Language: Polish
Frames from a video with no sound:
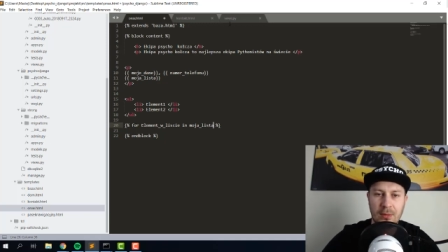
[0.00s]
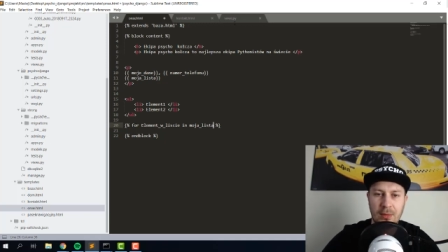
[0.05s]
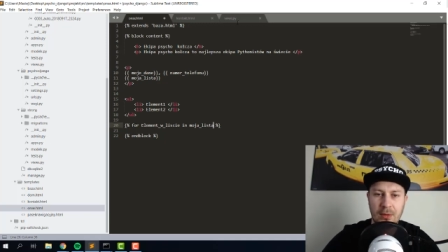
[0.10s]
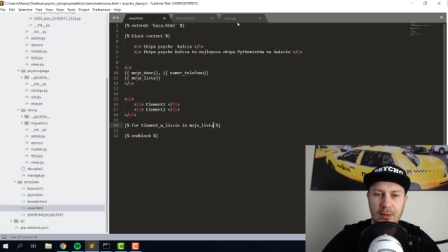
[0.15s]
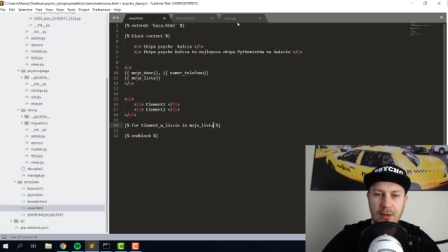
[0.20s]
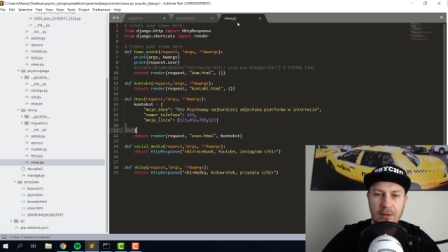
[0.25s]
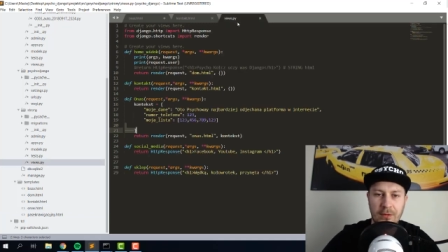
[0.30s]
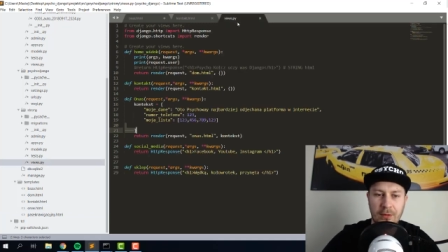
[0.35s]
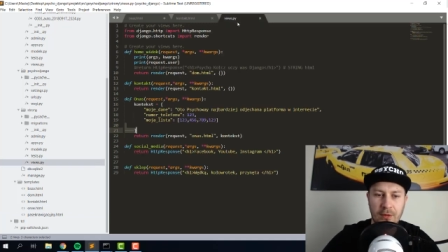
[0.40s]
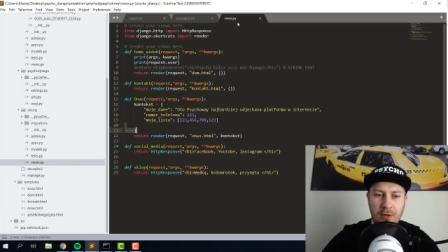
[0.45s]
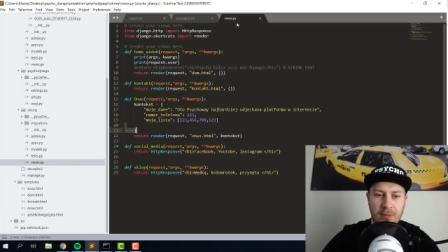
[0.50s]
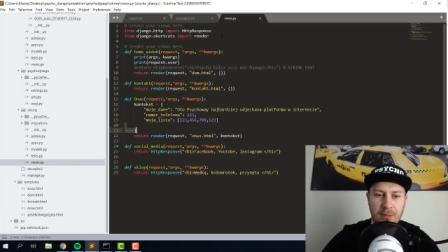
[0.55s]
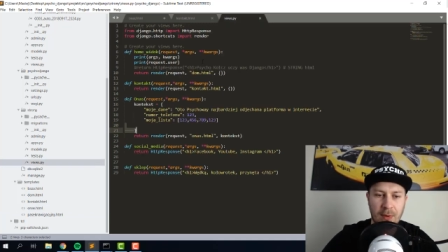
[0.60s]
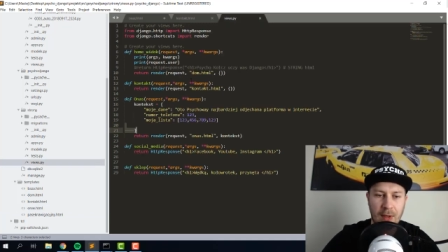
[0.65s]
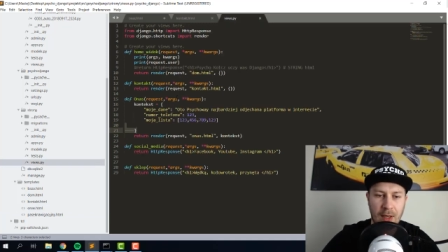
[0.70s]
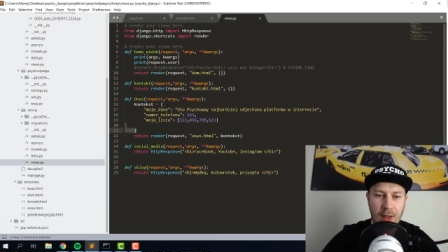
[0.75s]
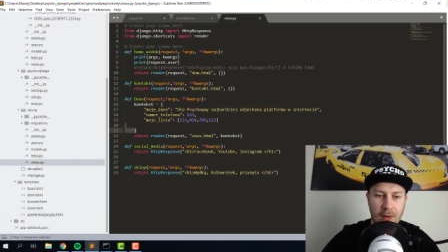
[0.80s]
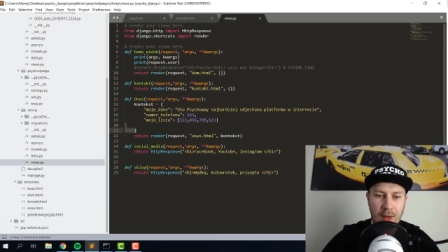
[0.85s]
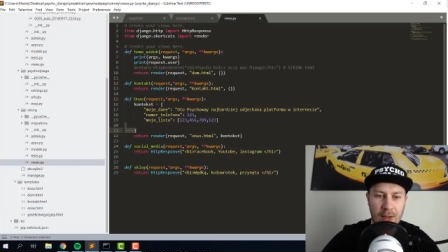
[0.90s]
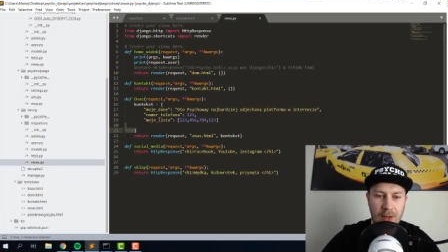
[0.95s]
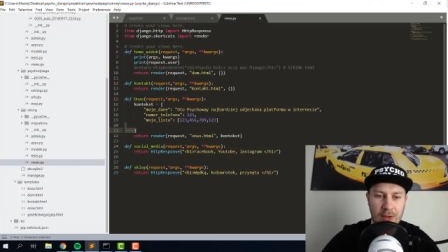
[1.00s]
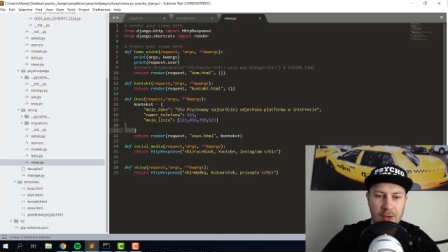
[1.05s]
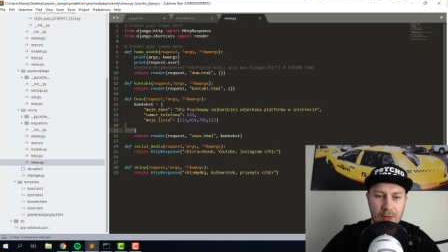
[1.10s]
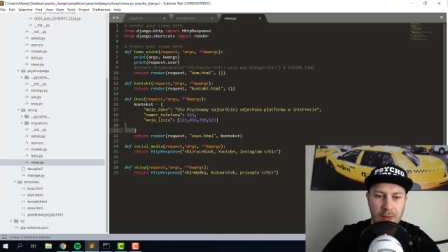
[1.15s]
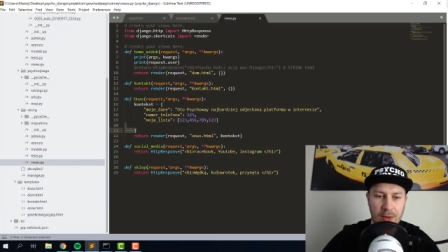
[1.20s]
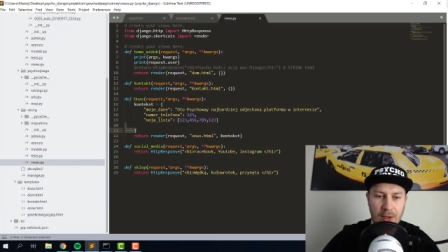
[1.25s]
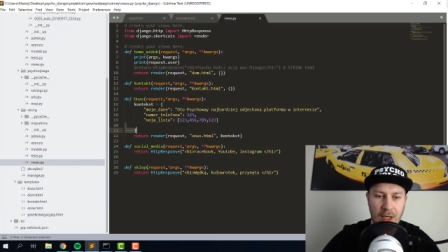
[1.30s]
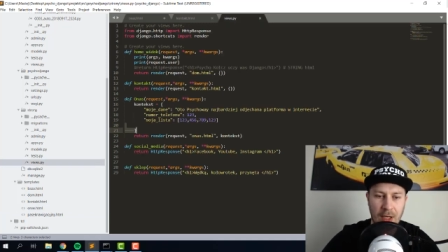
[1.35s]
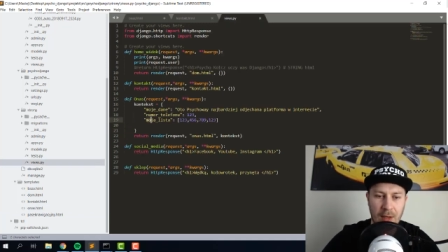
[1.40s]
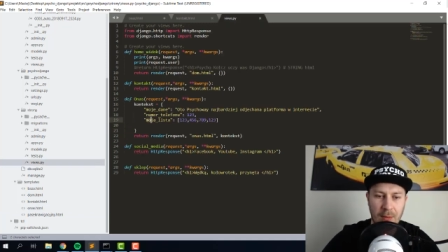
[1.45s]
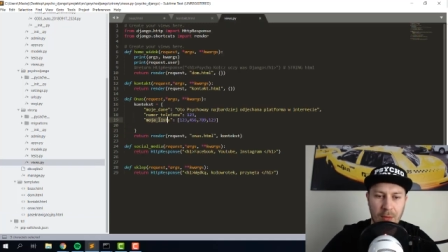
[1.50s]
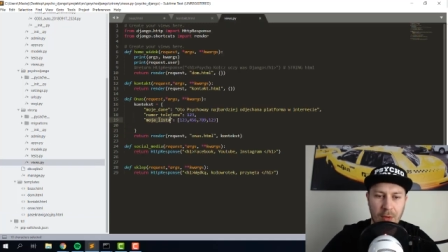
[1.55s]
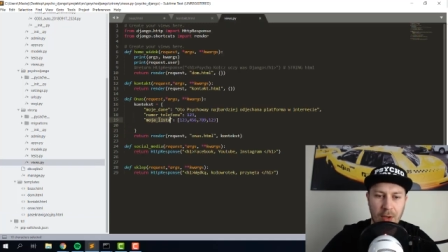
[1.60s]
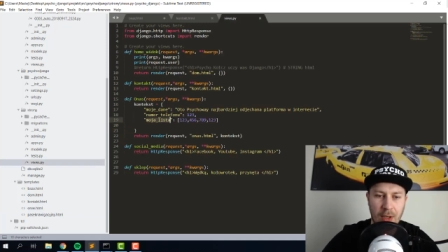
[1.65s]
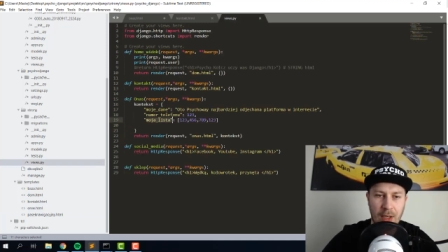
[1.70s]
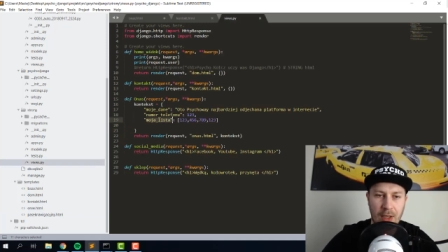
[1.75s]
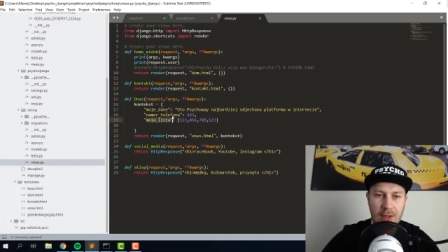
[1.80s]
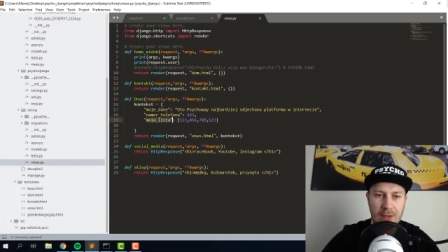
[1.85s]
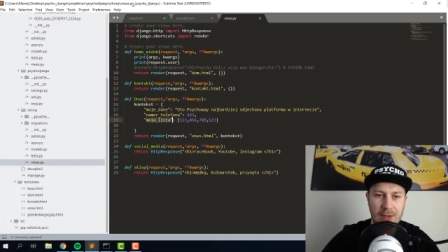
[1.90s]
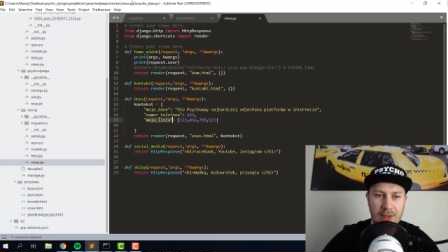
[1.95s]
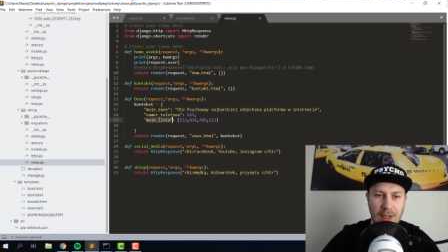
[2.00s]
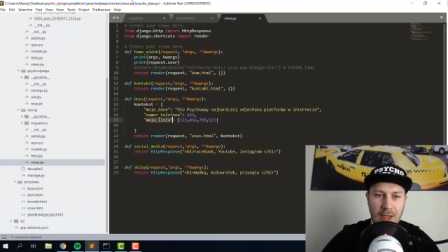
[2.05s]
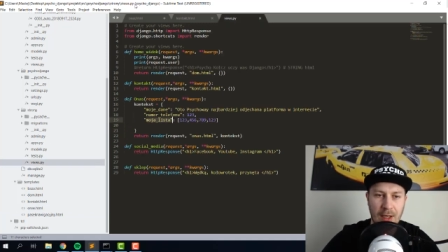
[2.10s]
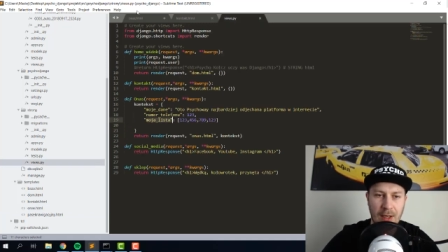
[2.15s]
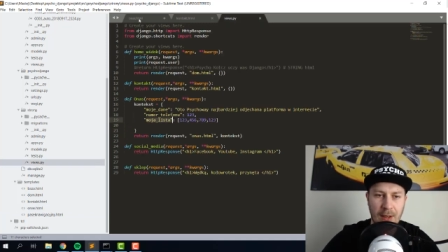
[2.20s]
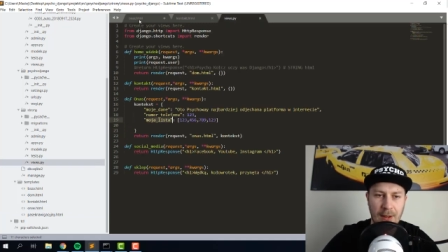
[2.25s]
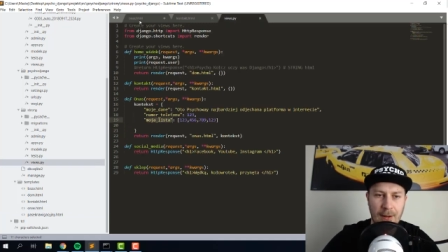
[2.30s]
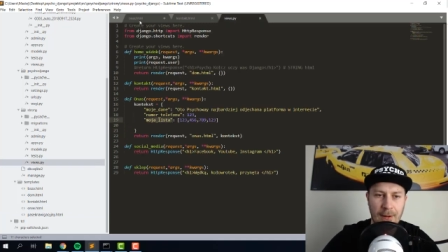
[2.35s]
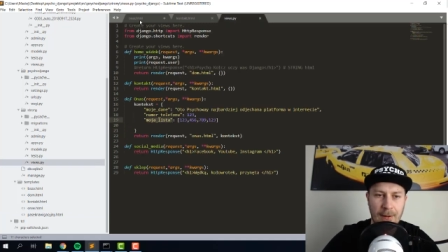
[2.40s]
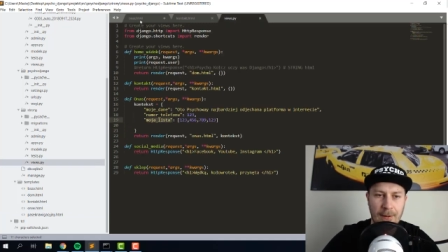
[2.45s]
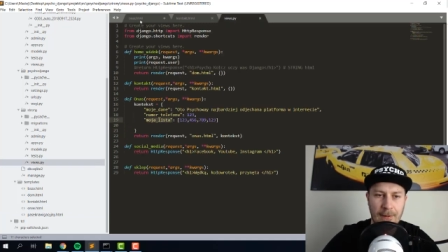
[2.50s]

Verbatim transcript: Była view spy, ona jest tutaj, moja lista.